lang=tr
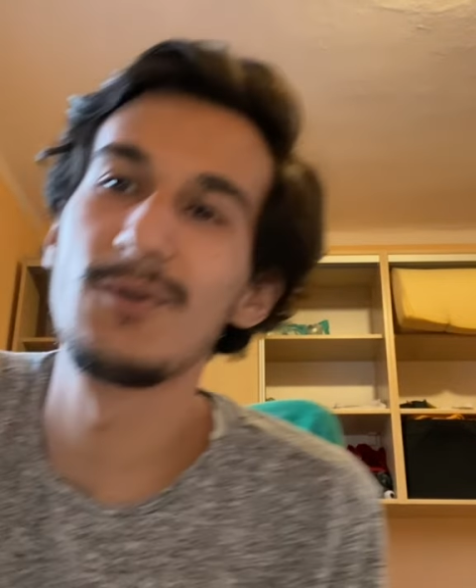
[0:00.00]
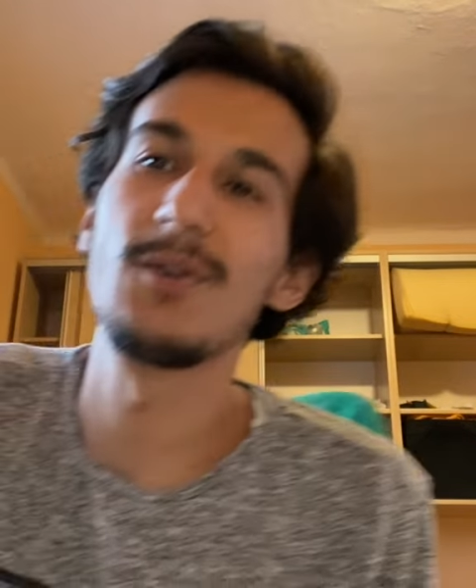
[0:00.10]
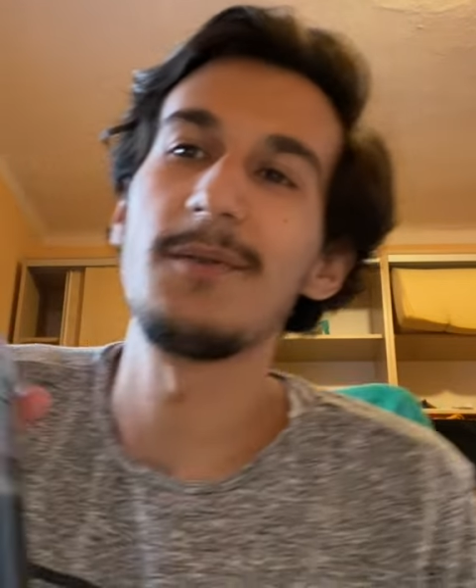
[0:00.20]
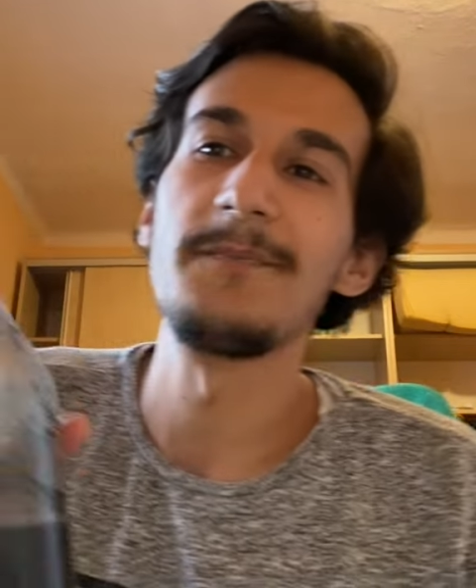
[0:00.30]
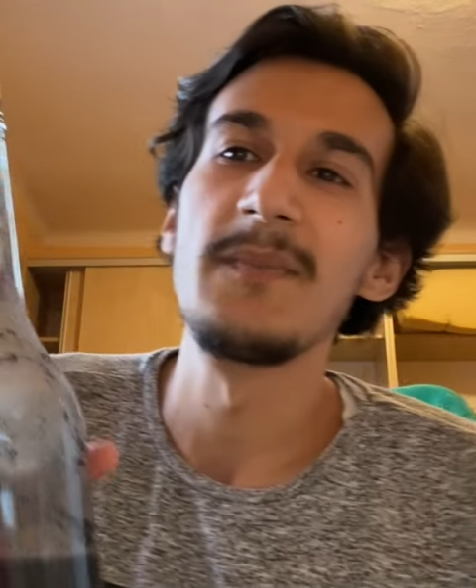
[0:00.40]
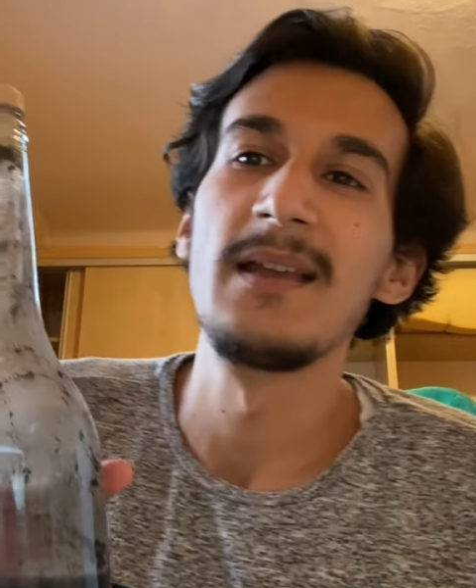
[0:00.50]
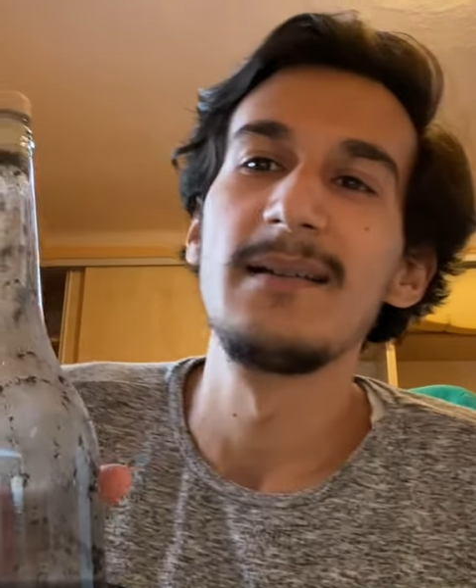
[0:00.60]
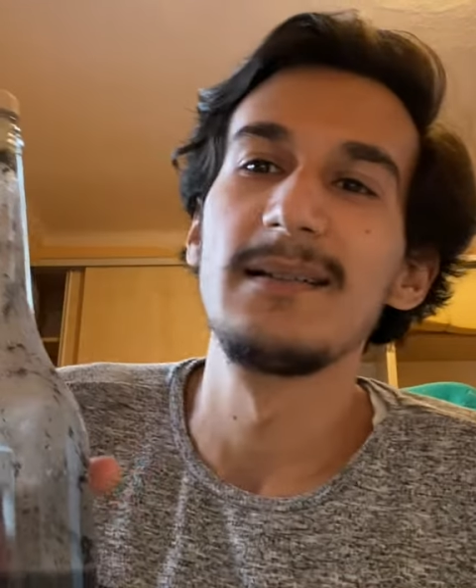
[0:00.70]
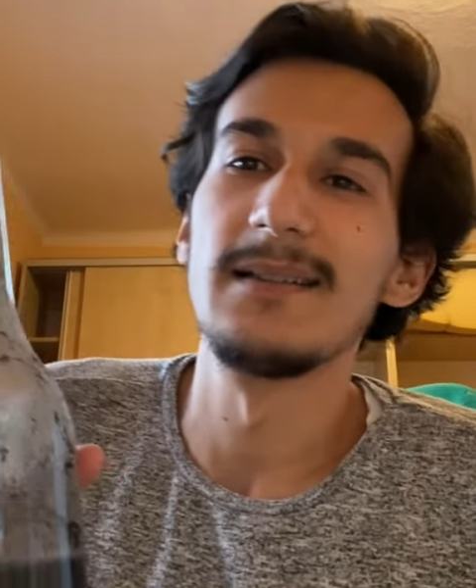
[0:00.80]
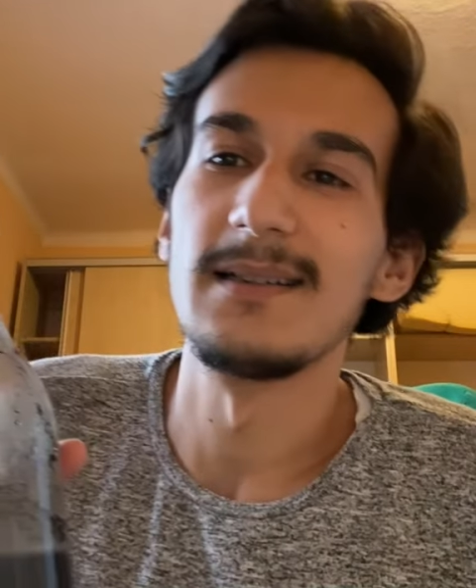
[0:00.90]
duruyor.
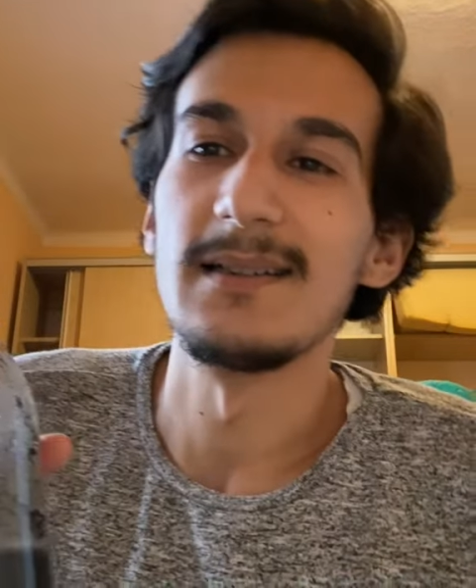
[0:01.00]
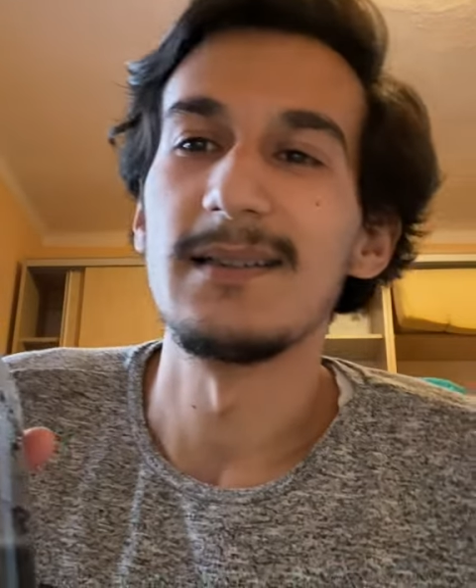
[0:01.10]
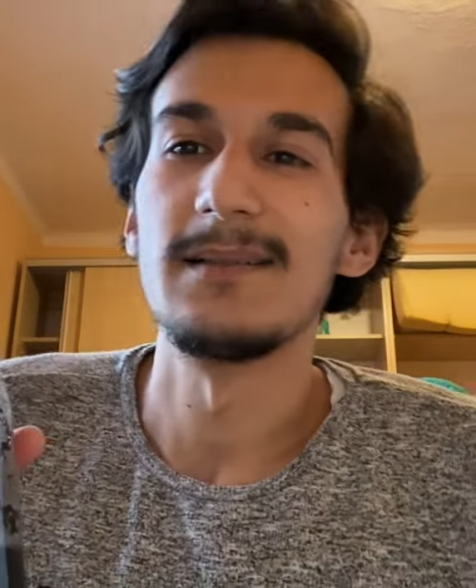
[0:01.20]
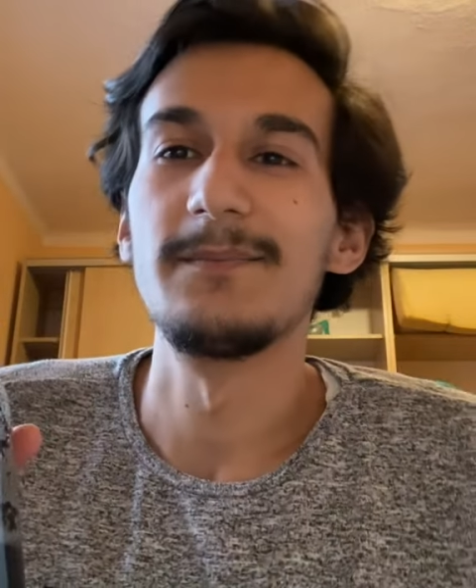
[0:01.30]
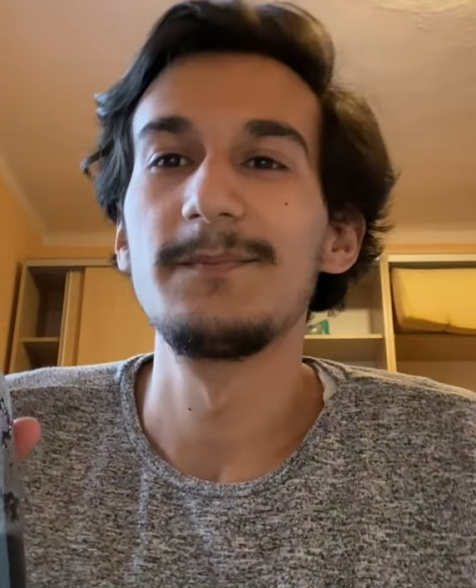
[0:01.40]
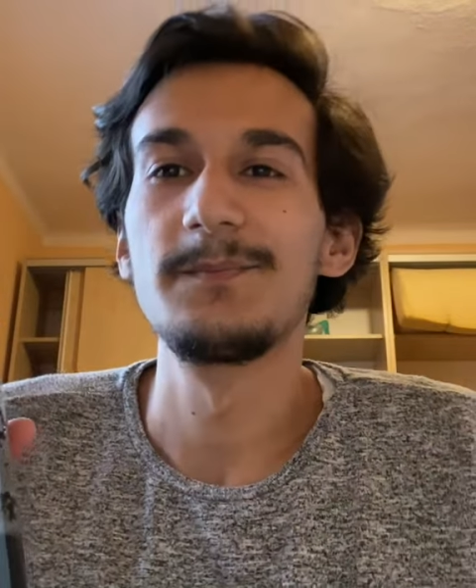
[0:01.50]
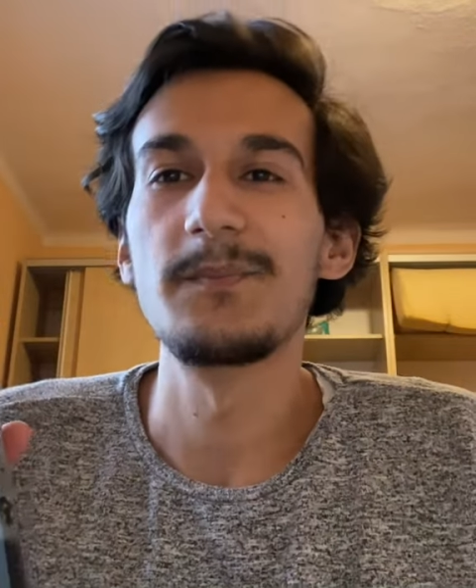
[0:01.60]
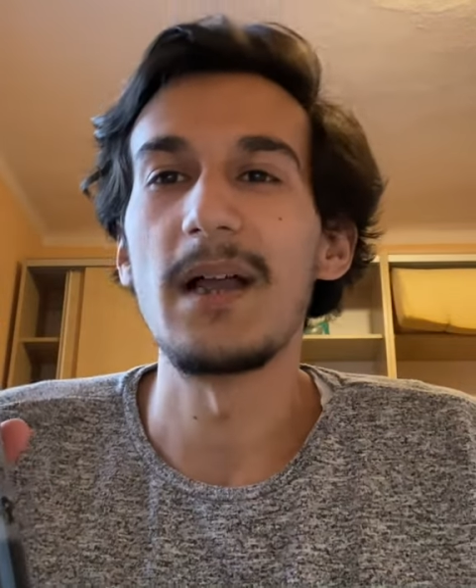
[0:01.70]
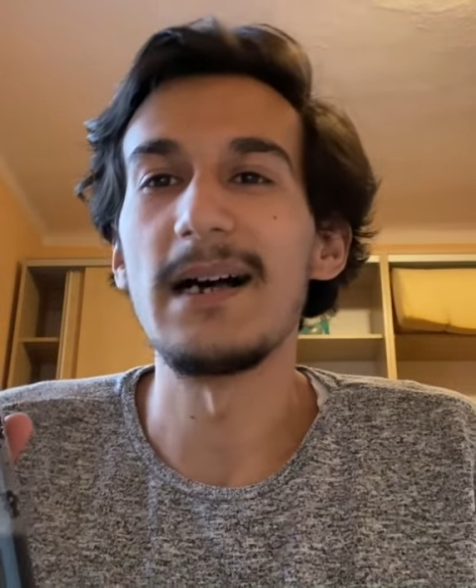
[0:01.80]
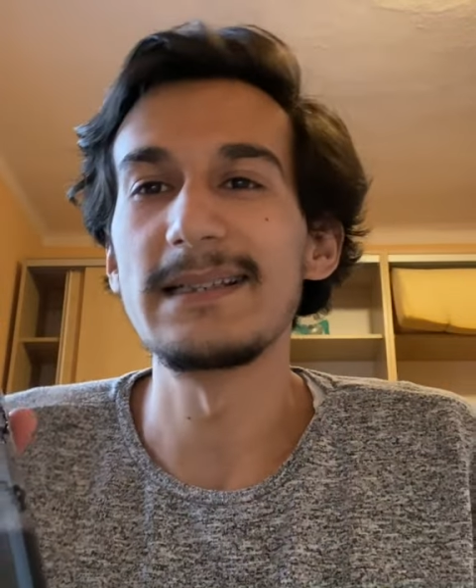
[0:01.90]
E,
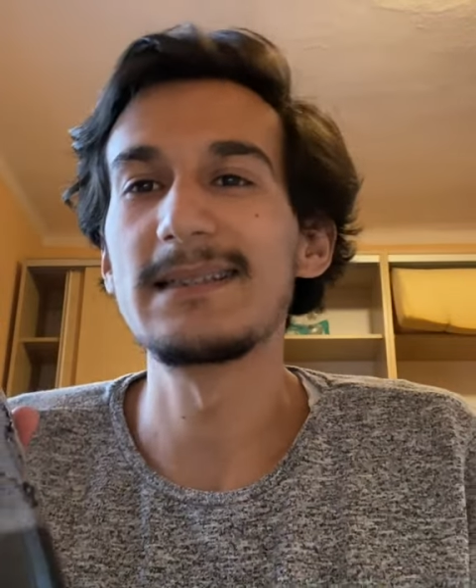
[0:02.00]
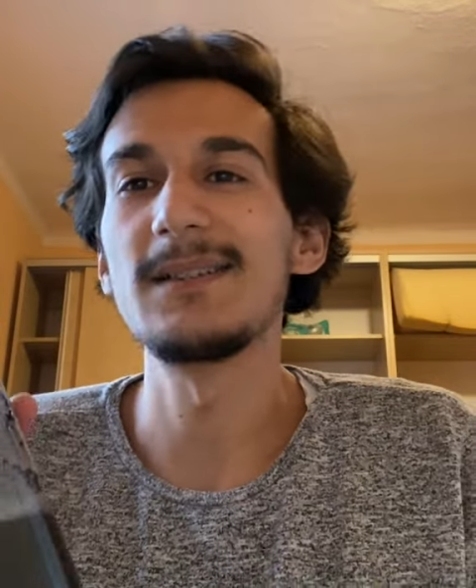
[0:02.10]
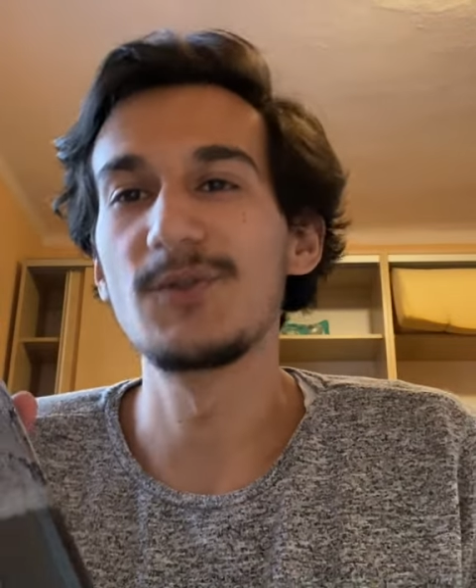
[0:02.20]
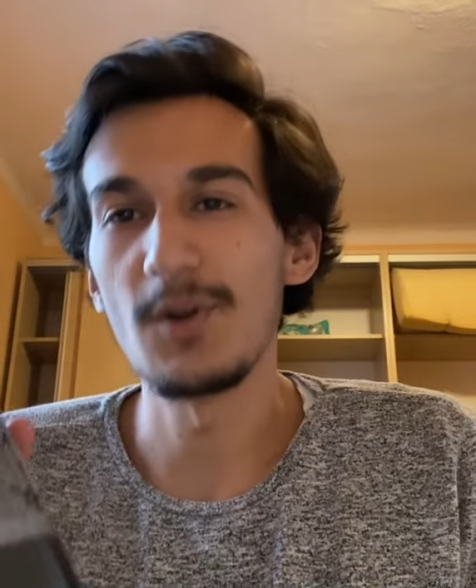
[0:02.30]
aslında